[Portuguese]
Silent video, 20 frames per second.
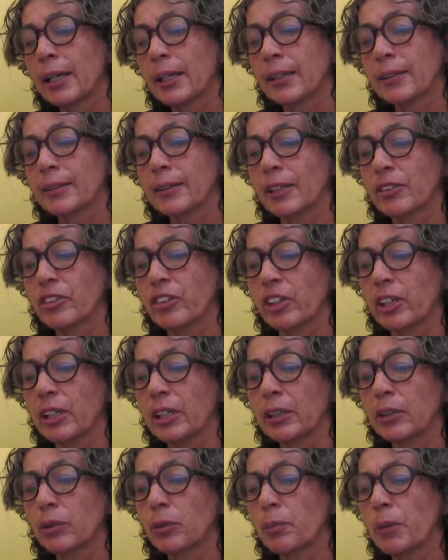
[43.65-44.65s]

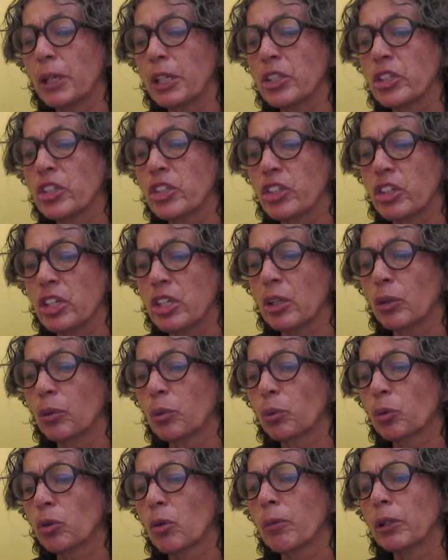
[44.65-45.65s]
exagerando,
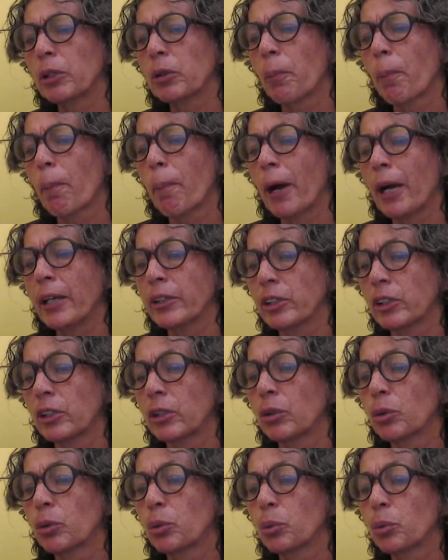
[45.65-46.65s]
mentindo, tomando parte
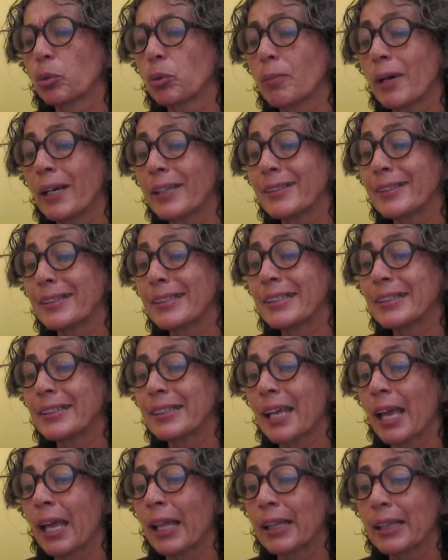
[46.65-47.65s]
em tudo, mas
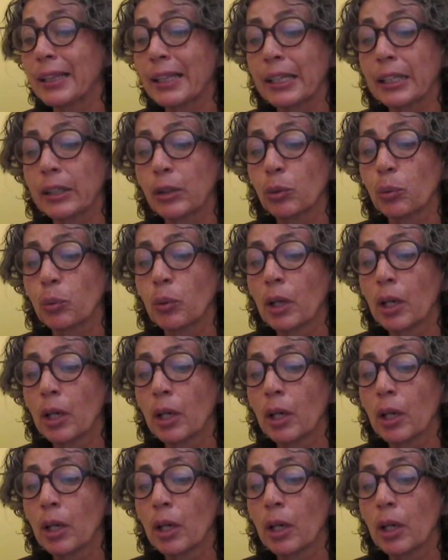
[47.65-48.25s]
desertando,